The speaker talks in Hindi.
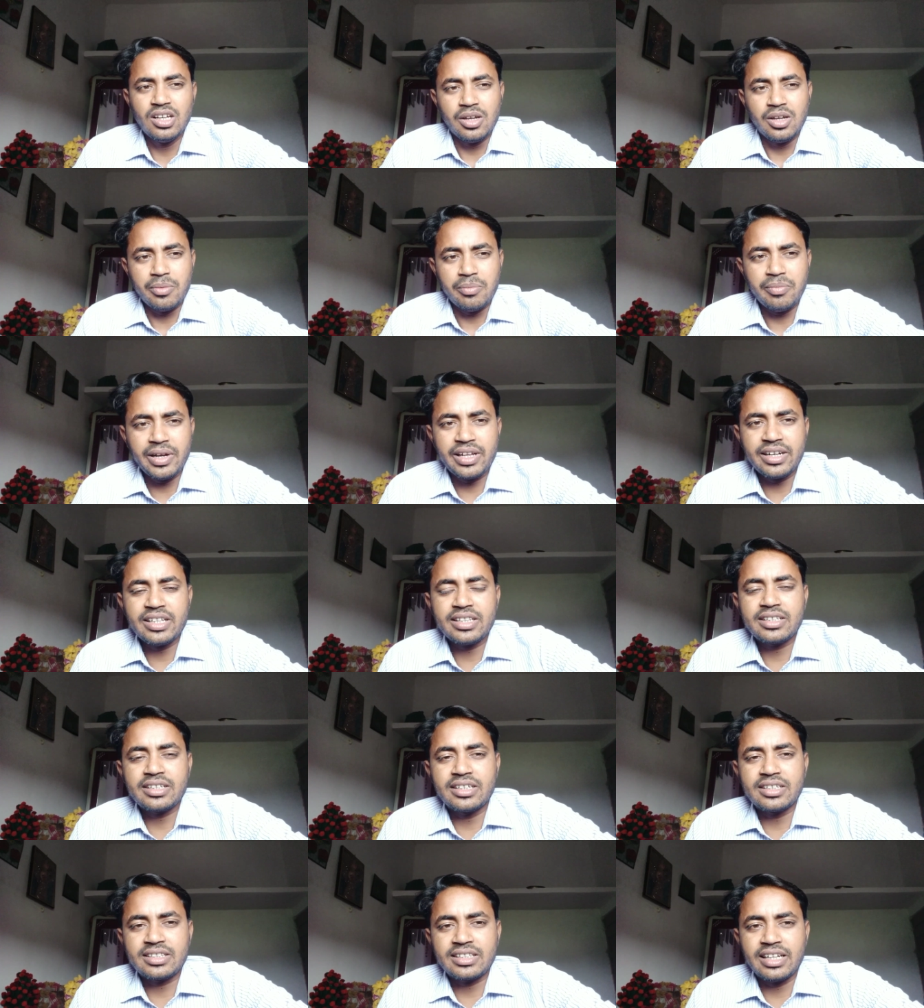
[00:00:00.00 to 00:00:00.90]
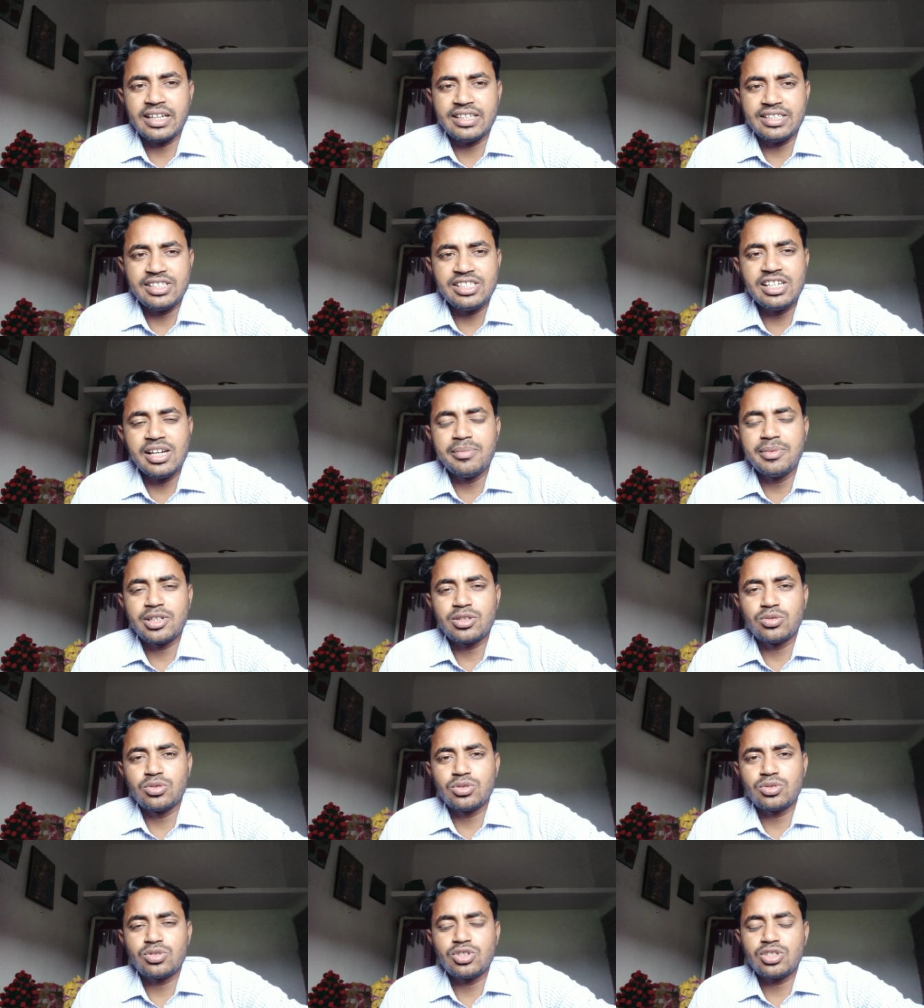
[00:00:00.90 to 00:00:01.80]
मेहनत करता है जी हाँ मेरे
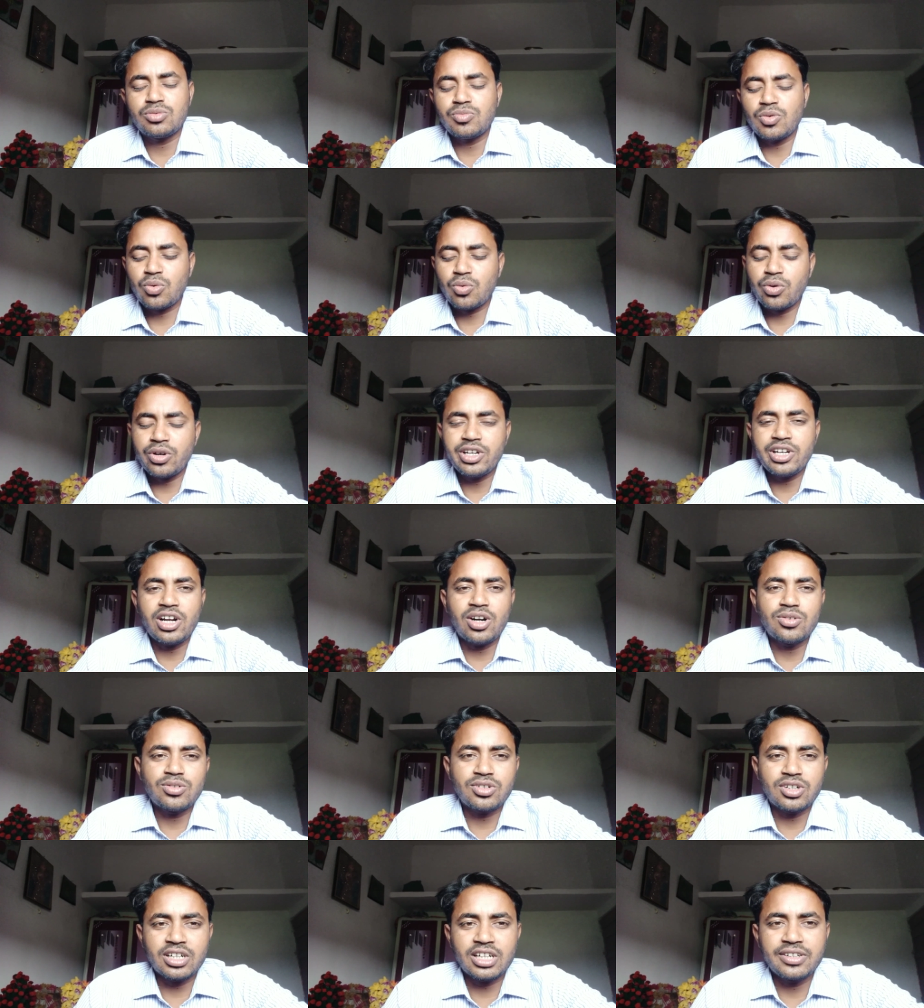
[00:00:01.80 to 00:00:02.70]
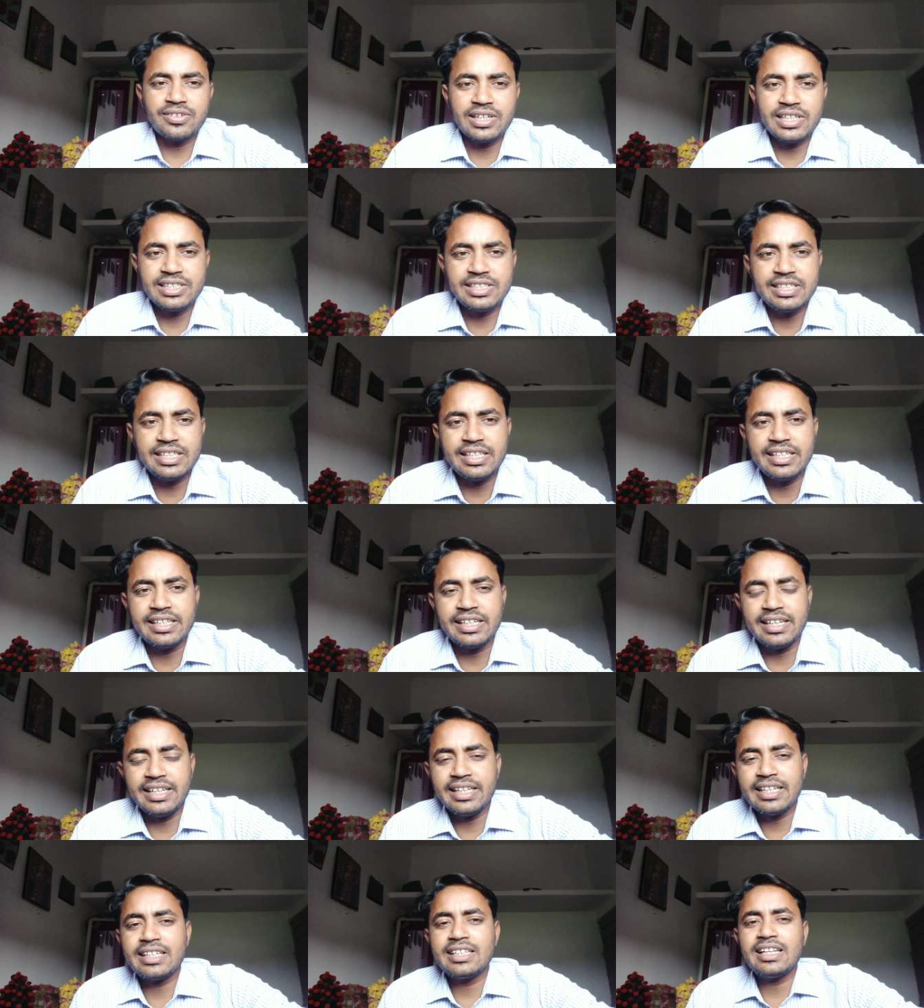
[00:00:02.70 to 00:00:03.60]
दोस्तों इसमें कोई डाउट करने वाली चीज नहीं है
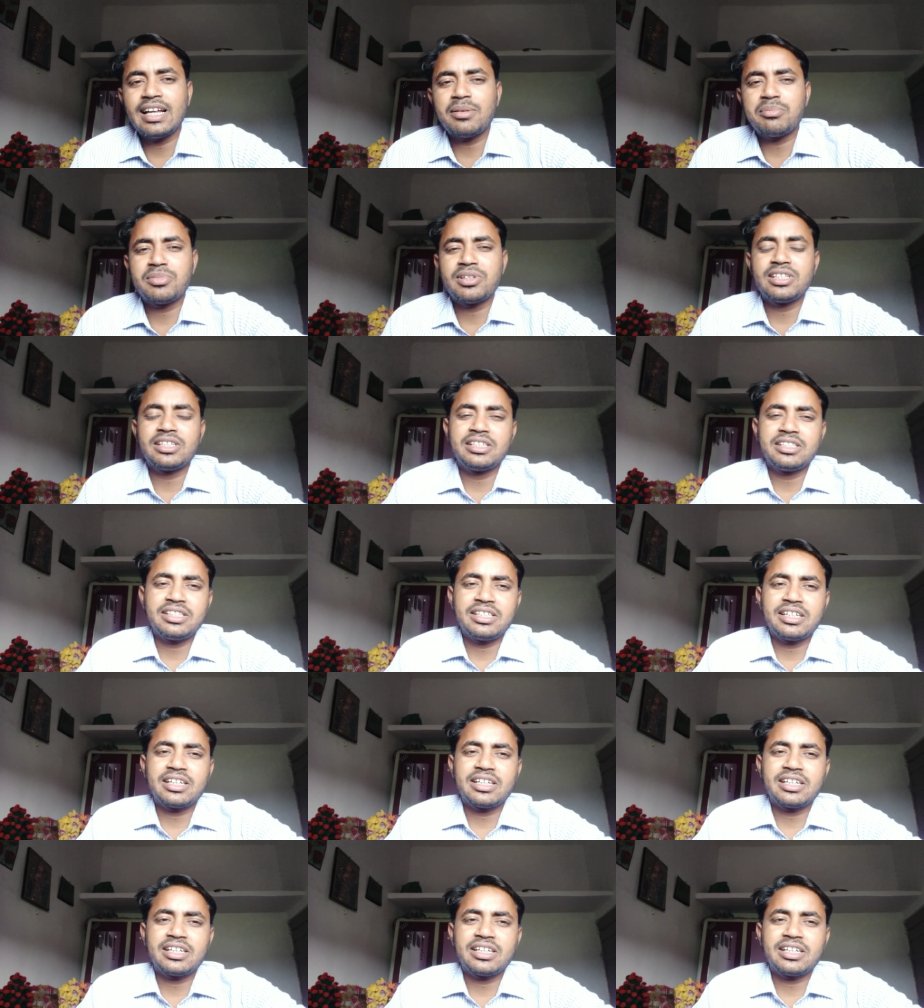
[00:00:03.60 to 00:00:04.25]
लेकिन आपने ये